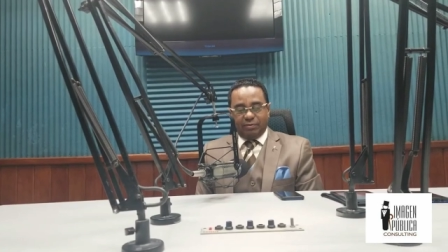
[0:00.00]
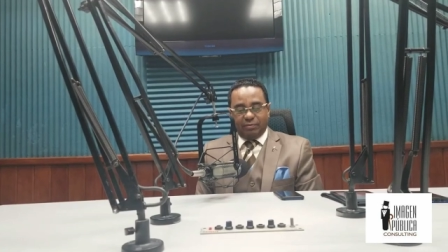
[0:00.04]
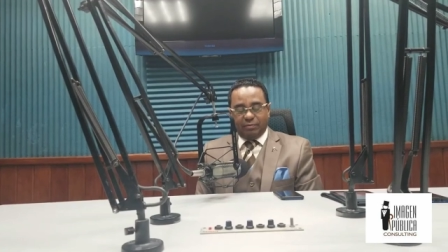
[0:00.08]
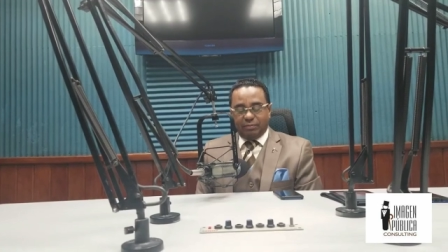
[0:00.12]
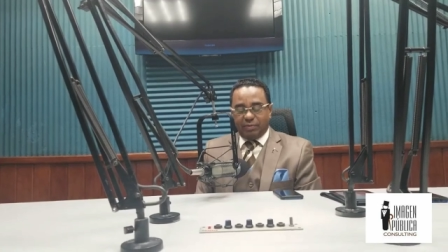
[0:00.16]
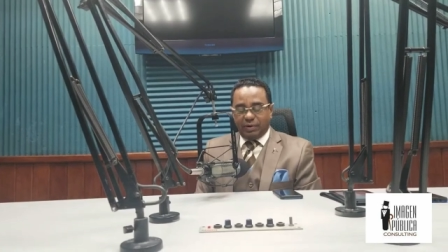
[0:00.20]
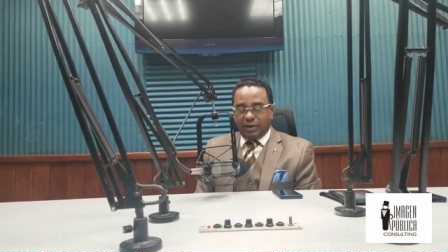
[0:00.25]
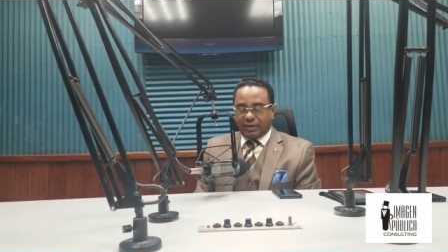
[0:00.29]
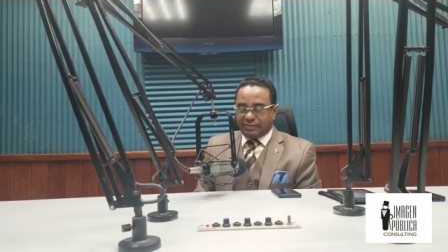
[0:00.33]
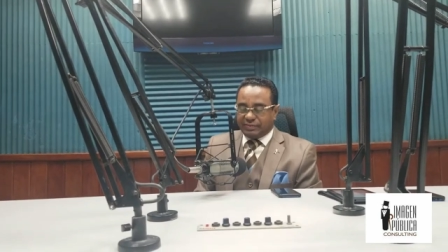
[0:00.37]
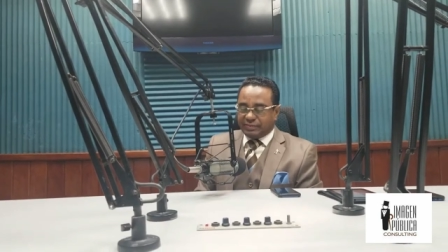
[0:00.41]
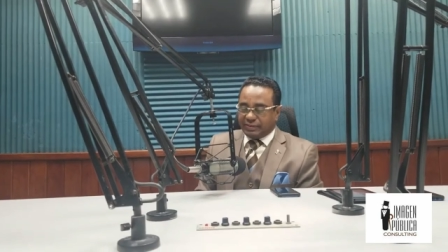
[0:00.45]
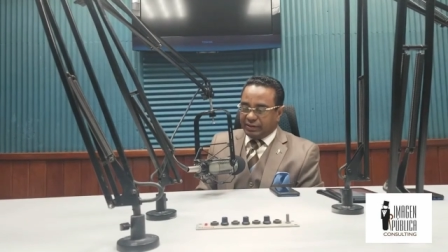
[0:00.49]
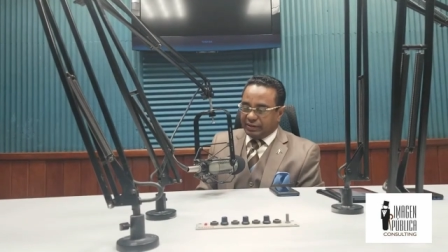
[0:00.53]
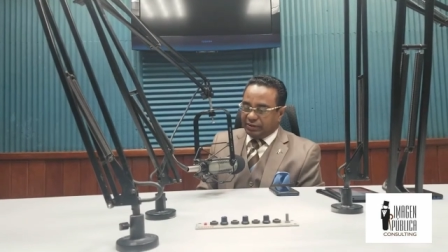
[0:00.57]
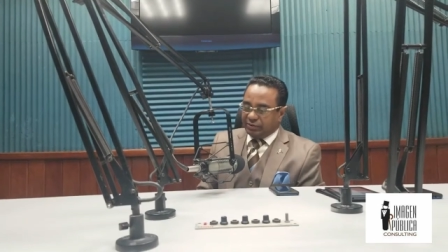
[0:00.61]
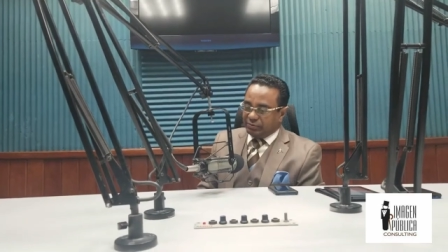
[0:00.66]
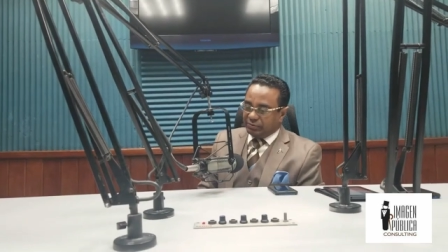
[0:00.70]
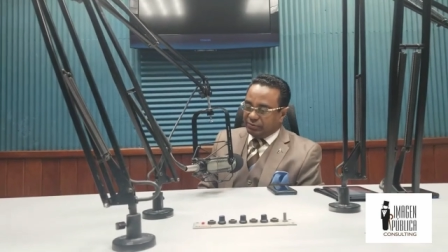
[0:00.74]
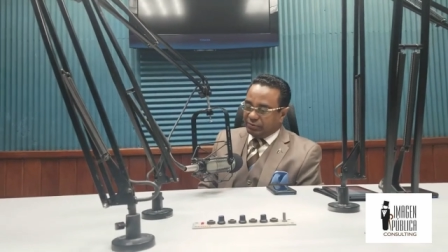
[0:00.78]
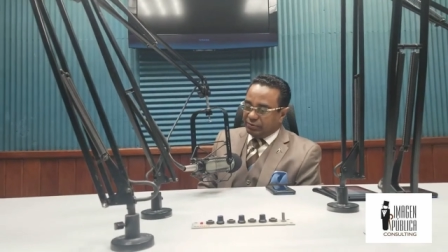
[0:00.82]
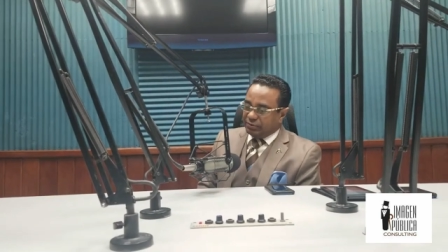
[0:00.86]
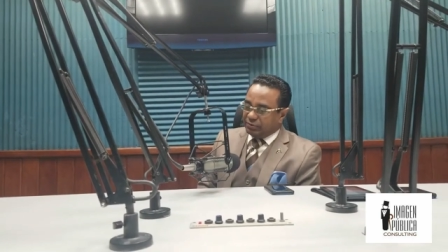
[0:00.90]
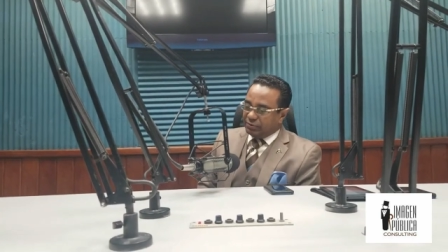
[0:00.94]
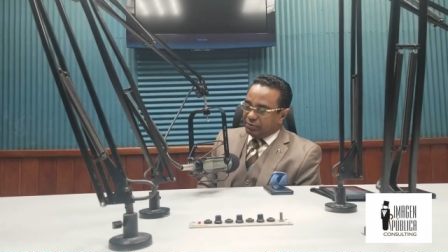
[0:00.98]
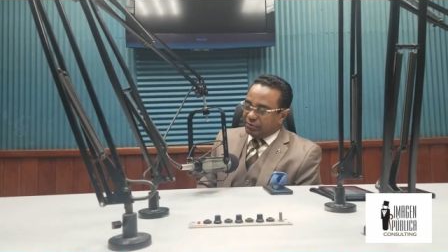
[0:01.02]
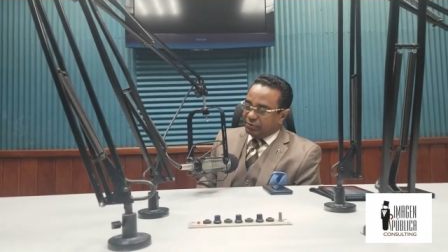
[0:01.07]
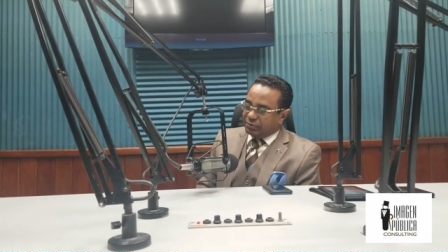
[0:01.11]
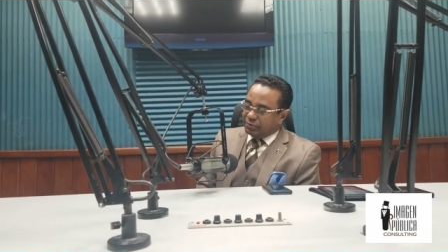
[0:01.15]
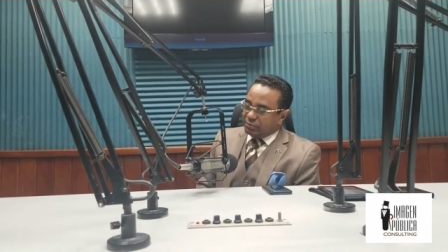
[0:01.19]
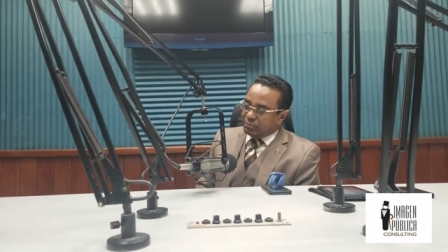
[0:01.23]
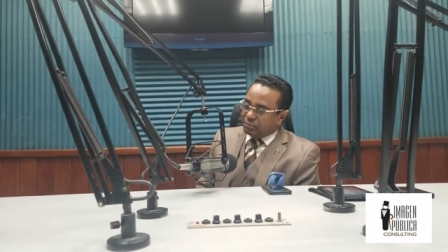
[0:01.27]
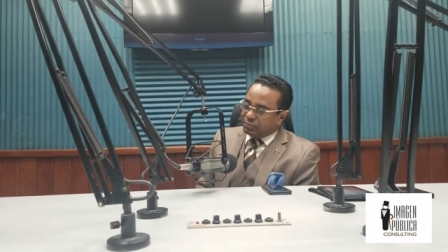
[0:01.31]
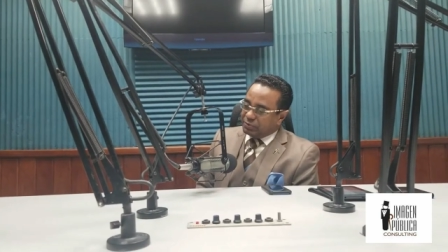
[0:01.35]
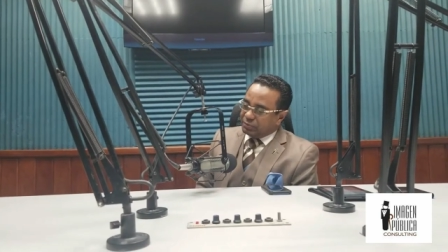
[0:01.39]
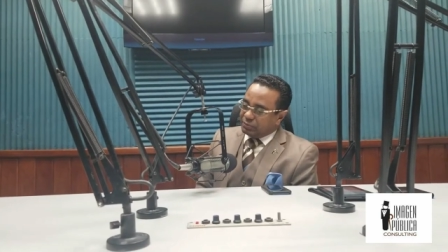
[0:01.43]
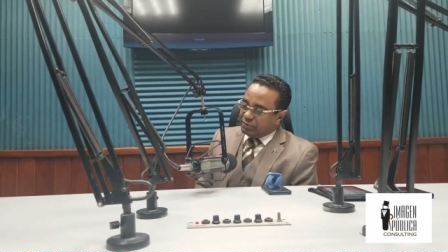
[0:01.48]
Un placer, un honor,
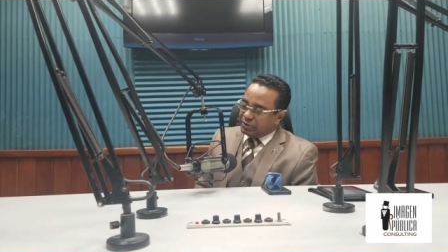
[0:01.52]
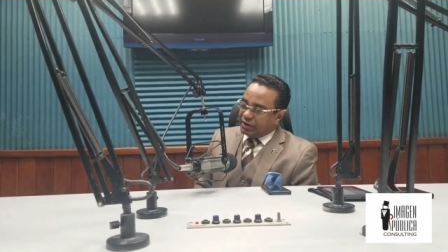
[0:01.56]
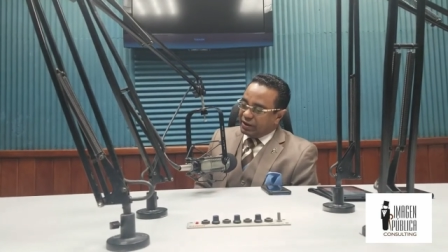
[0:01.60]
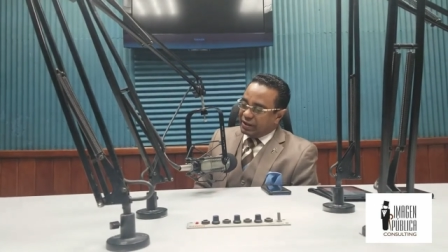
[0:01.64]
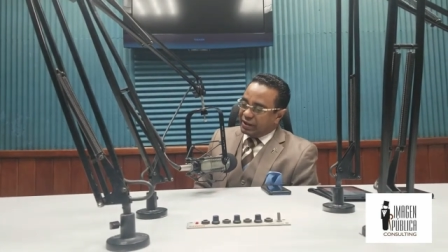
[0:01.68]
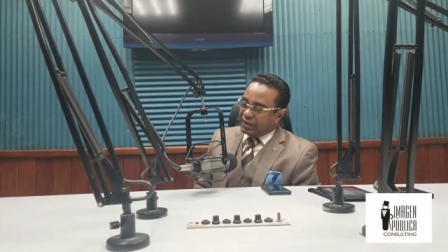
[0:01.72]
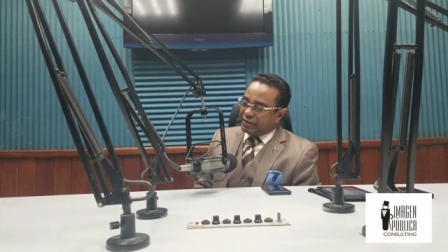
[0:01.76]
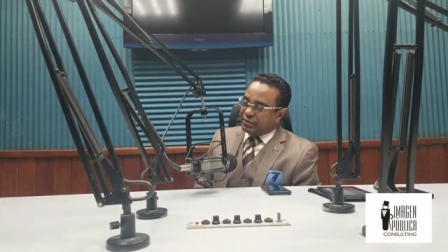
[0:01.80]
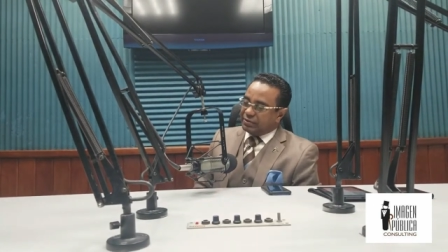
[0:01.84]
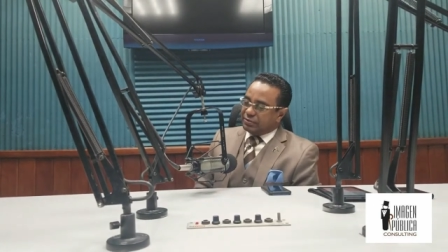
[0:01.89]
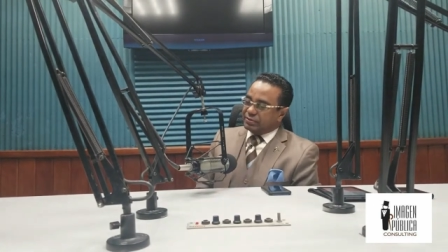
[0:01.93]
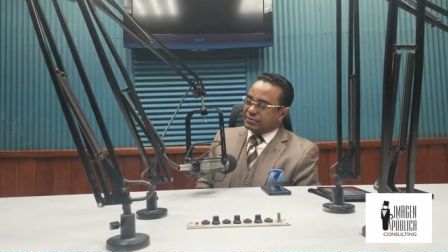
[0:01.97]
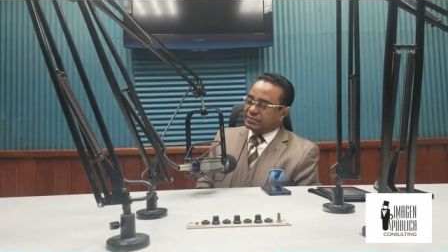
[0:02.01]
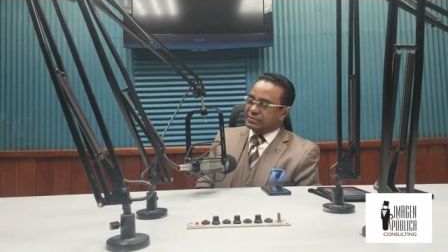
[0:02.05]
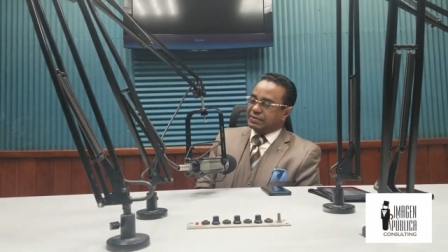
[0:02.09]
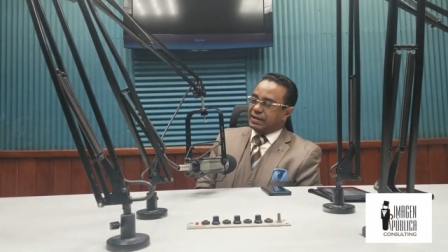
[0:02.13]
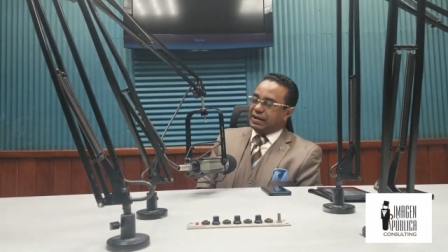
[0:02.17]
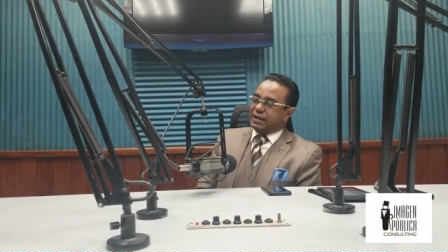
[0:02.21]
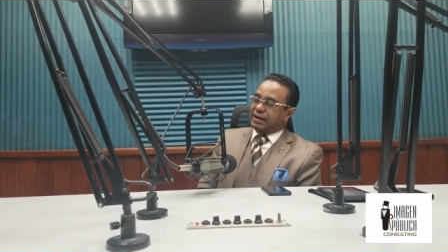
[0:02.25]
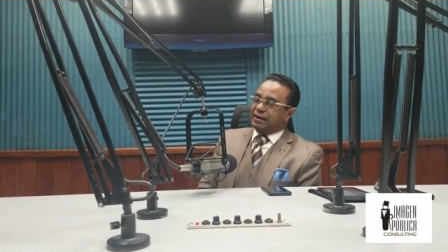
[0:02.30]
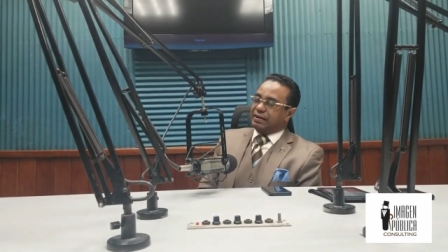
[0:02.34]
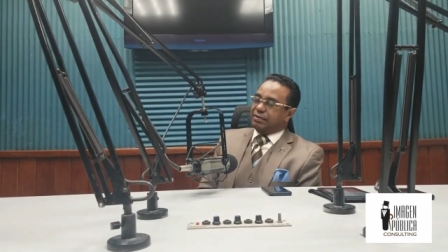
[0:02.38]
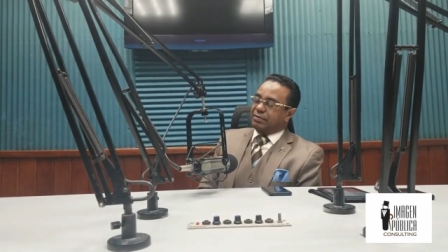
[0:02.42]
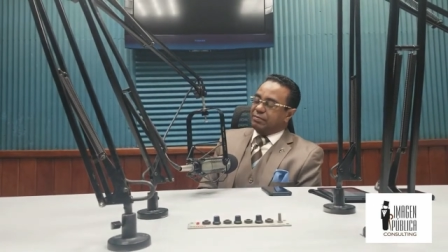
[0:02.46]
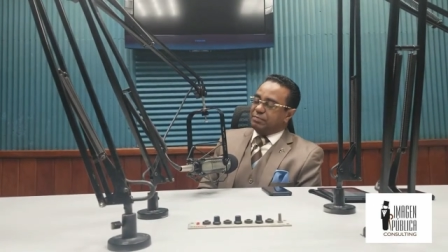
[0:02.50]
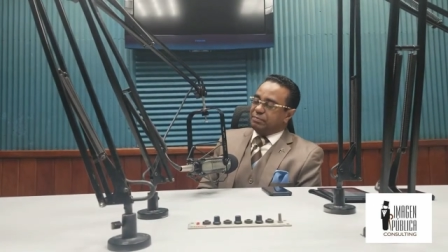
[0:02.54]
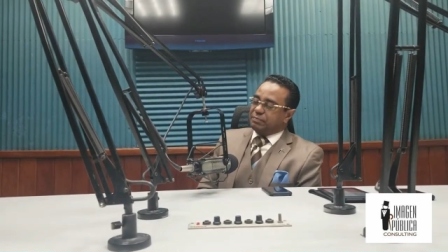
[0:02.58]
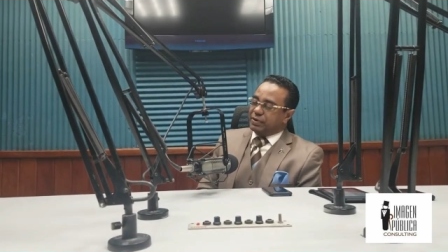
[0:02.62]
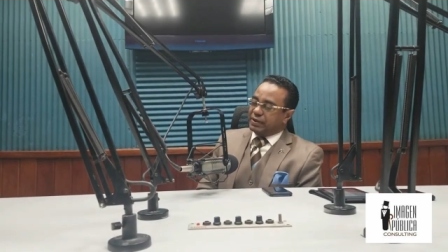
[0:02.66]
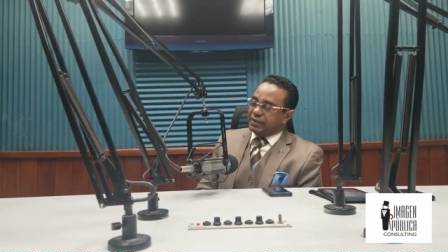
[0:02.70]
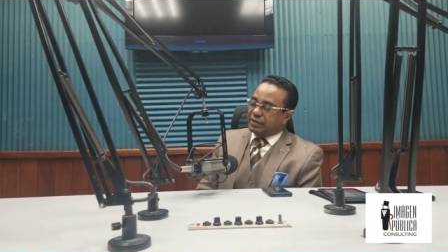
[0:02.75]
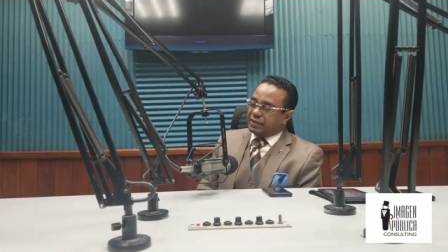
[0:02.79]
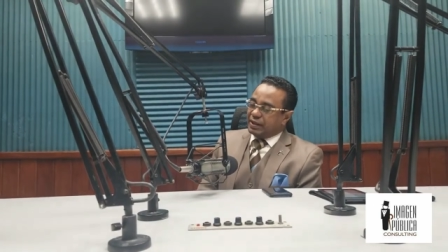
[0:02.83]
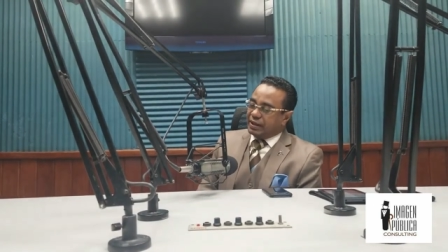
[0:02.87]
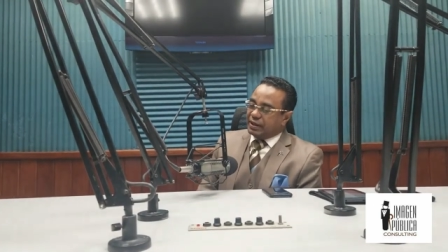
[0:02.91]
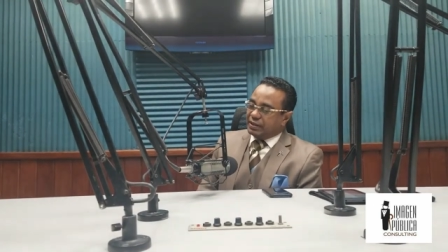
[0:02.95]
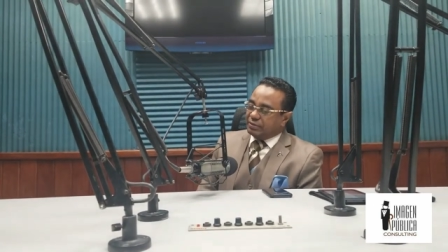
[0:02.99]
un privilegio estar
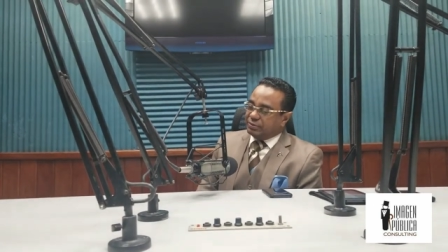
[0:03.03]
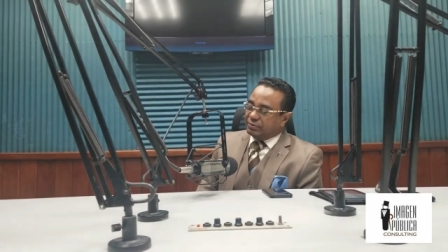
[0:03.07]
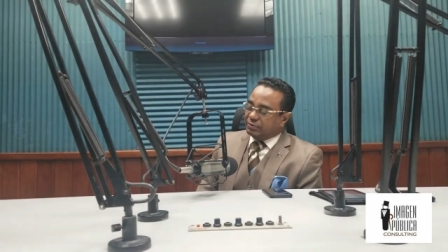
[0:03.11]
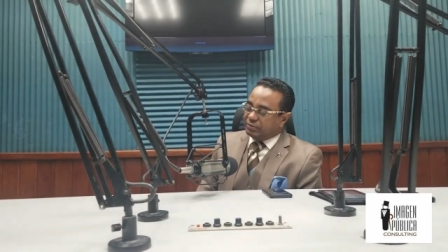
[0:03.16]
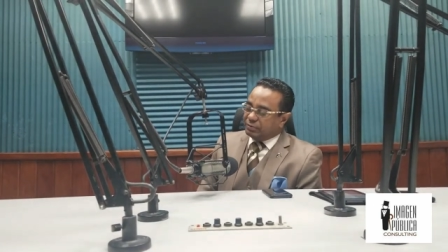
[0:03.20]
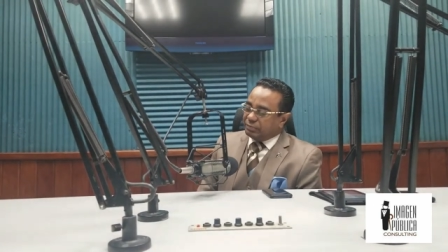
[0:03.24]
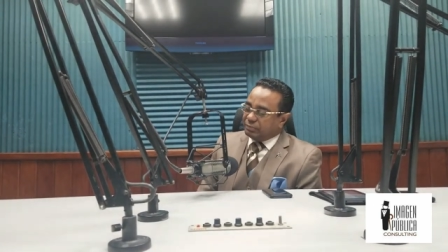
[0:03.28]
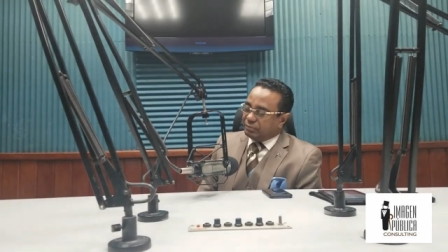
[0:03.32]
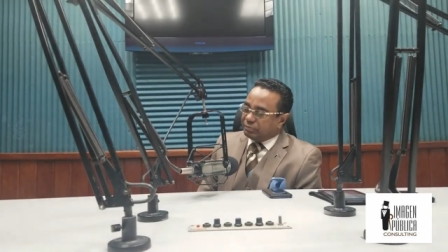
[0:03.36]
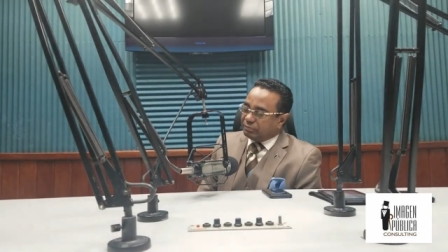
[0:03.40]
acompañando